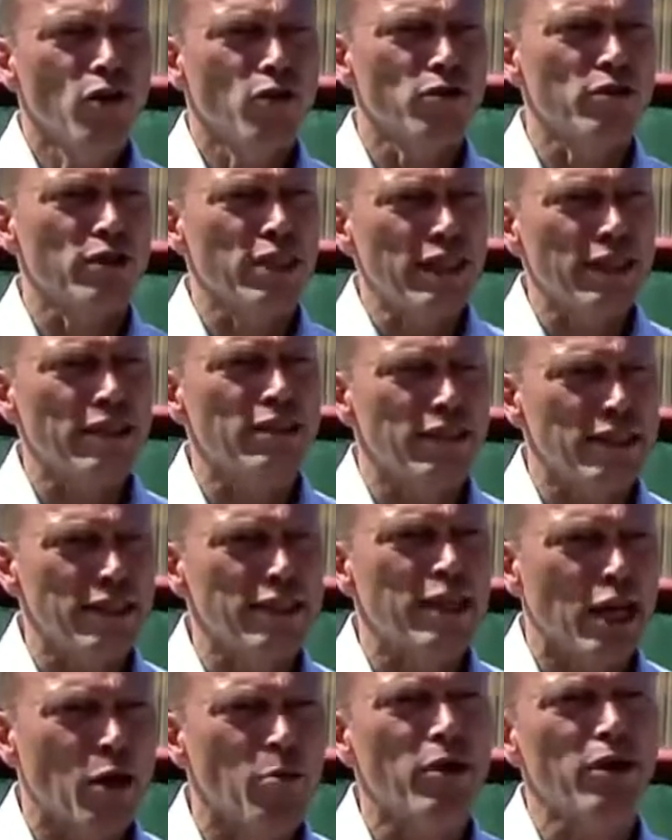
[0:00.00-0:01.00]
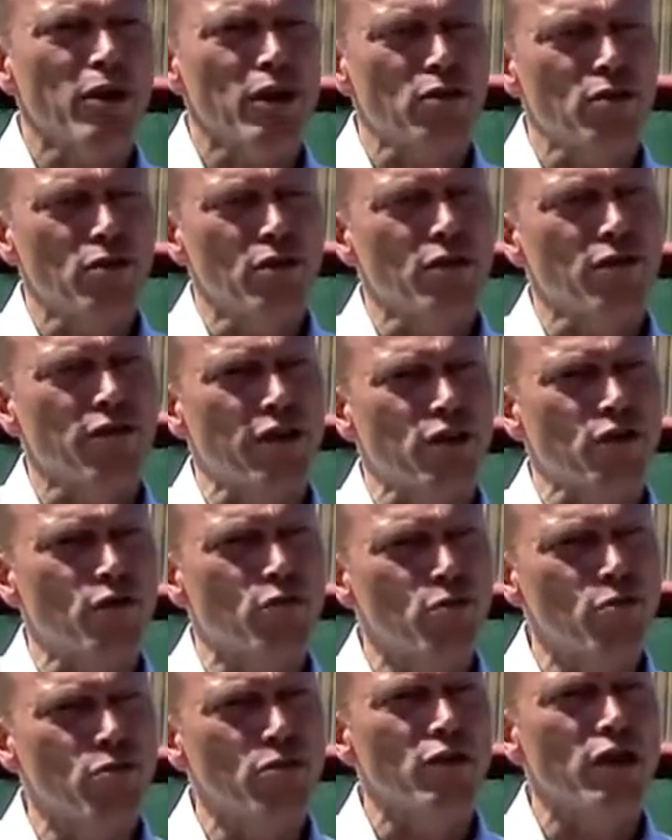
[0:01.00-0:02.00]
Und gegen den kann man natürlich was
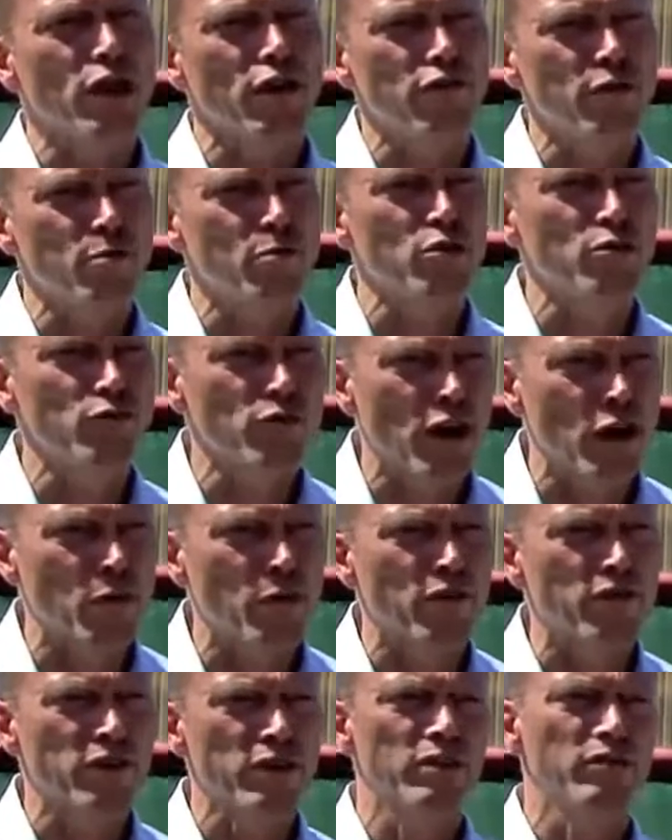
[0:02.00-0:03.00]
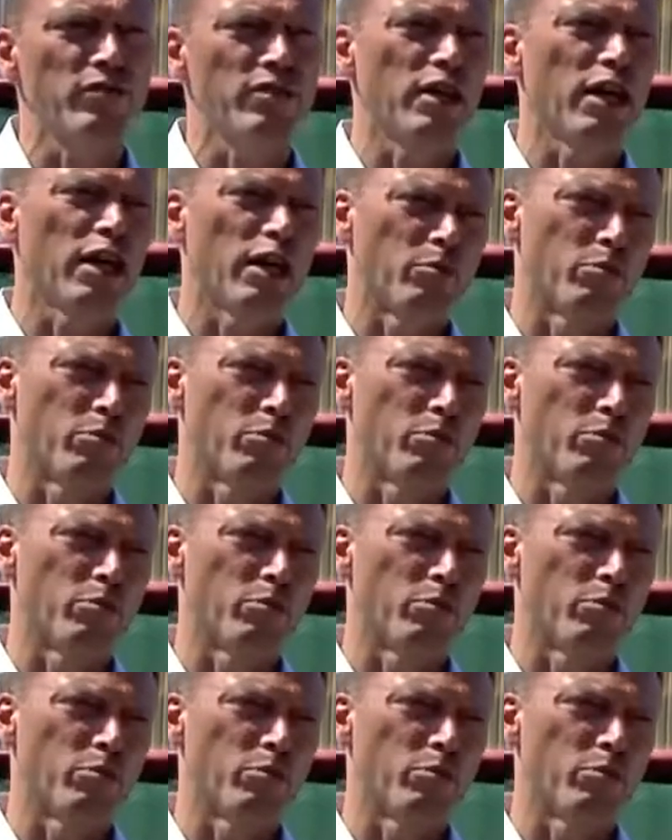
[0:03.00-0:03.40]
tun. Dafür müssen wir aber wissen, wie er